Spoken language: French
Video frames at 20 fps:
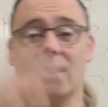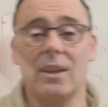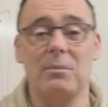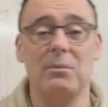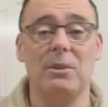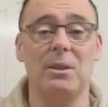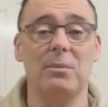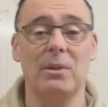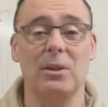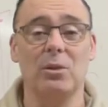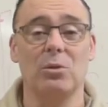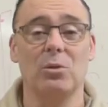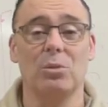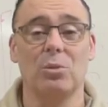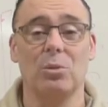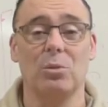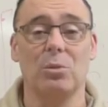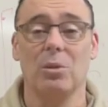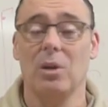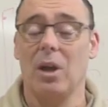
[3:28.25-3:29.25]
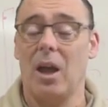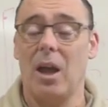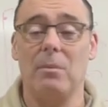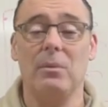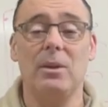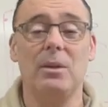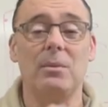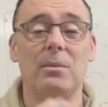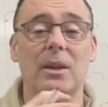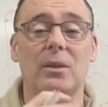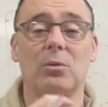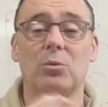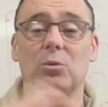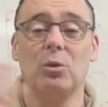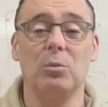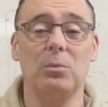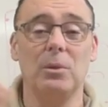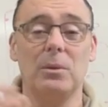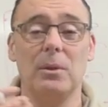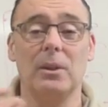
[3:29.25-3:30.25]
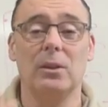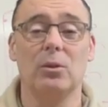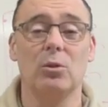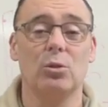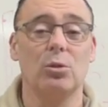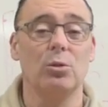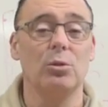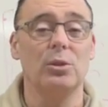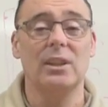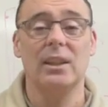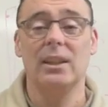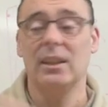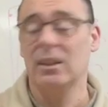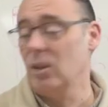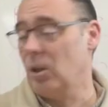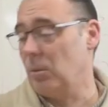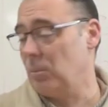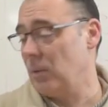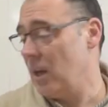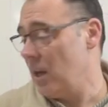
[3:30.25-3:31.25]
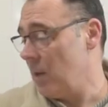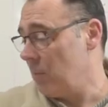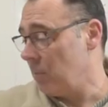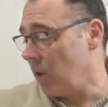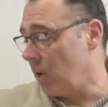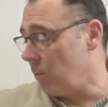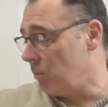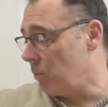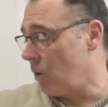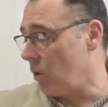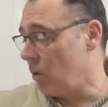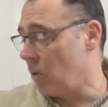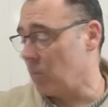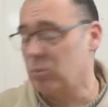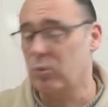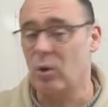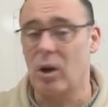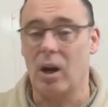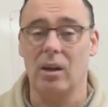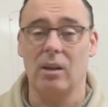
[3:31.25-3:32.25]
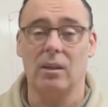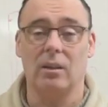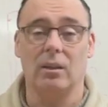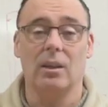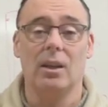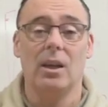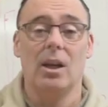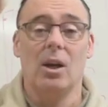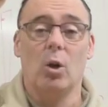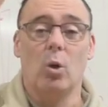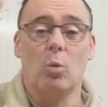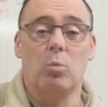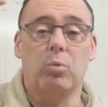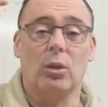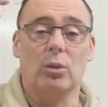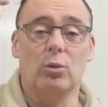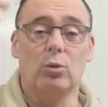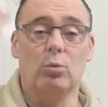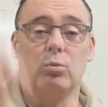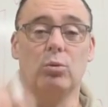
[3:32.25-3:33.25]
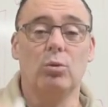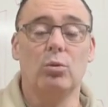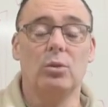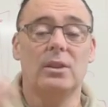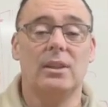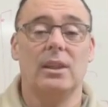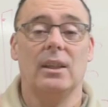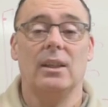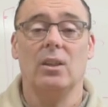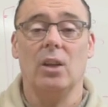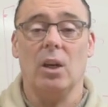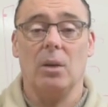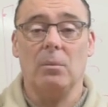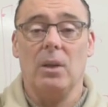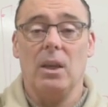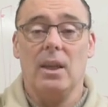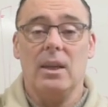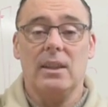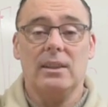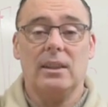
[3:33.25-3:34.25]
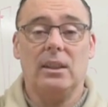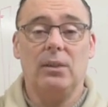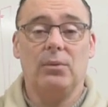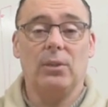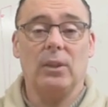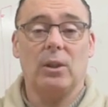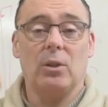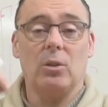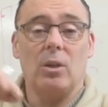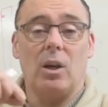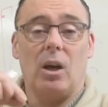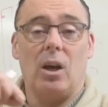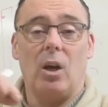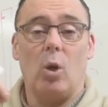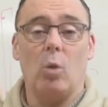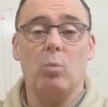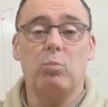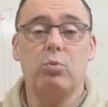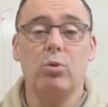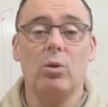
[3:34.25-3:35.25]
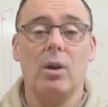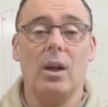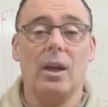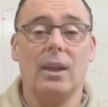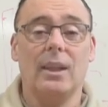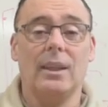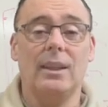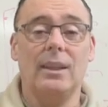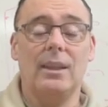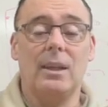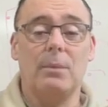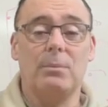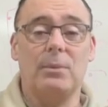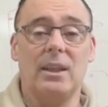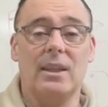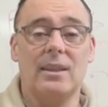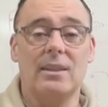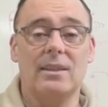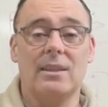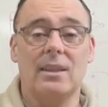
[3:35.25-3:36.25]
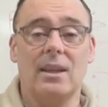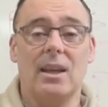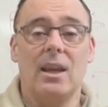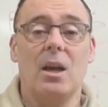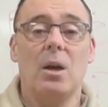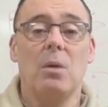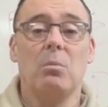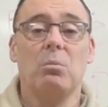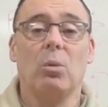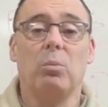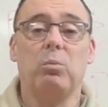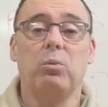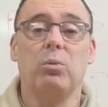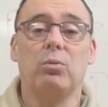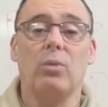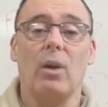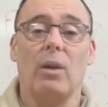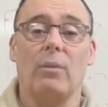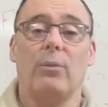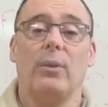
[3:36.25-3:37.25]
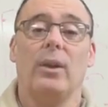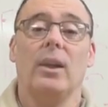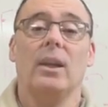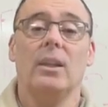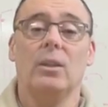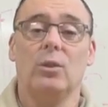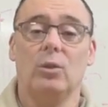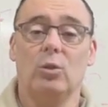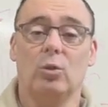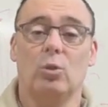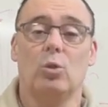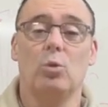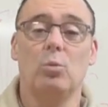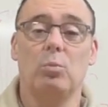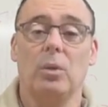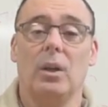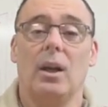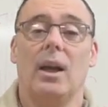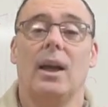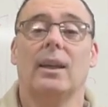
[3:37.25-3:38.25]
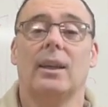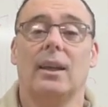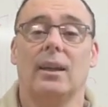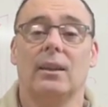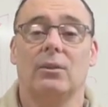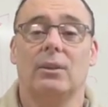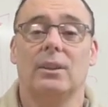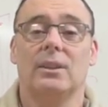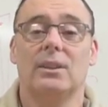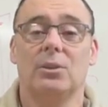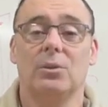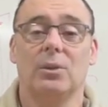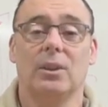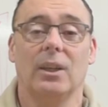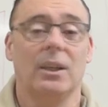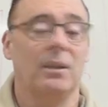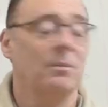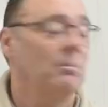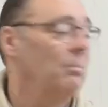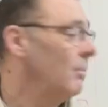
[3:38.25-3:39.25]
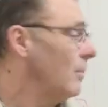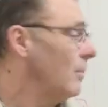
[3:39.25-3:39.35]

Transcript: d'un millimètre de jeu. Un millimètre ou deux millimètres de jeu, c'est énorme. Par rapport au point alors au point du bout, c'est énorme. Ce qui fait que là, on pourra régler la pièce pour pouvoir faire nos coupes à 90 degrés.